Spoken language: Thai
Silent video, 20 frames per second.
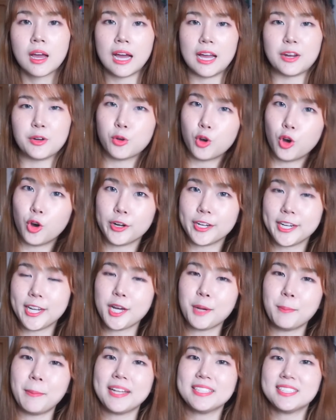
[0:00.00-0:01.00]
ค่ะทุกคนนี่
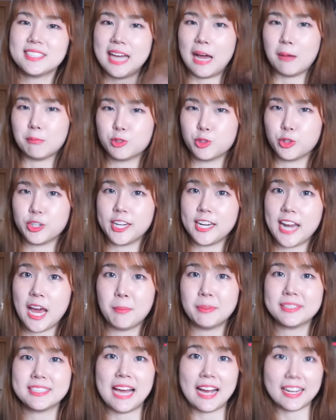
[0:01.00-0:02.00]
ก็เป็น3ชุดที่ได้
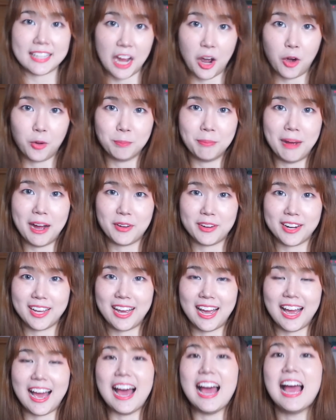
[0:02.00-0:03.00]
มาจากเถาเป่านะ
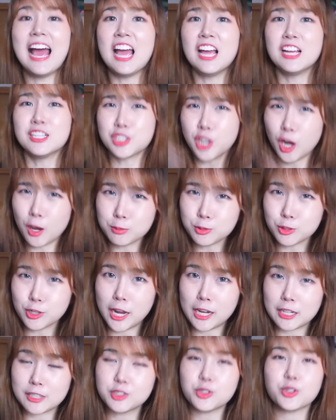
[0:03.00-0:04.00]
คะชอบชุดไหน
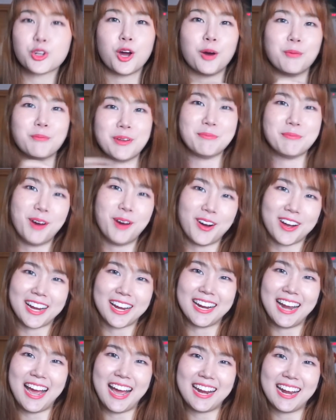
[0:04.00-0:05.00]
ที่สุดคอมเมบอกกัน
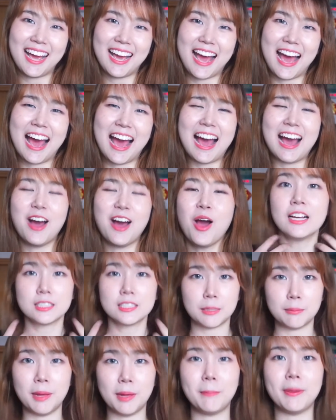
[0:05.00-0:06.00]
ได้นะคะ
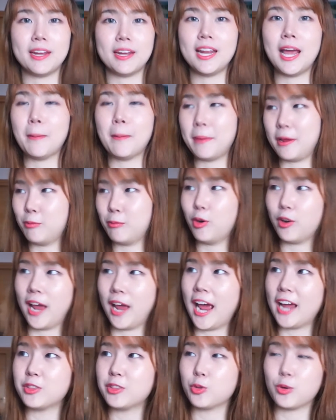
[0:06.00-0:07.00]
สำหรับเพชรเนี่ยเพชรโหวต
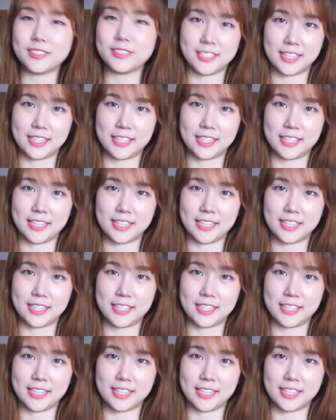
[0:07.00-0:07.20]
ให้ตัวสี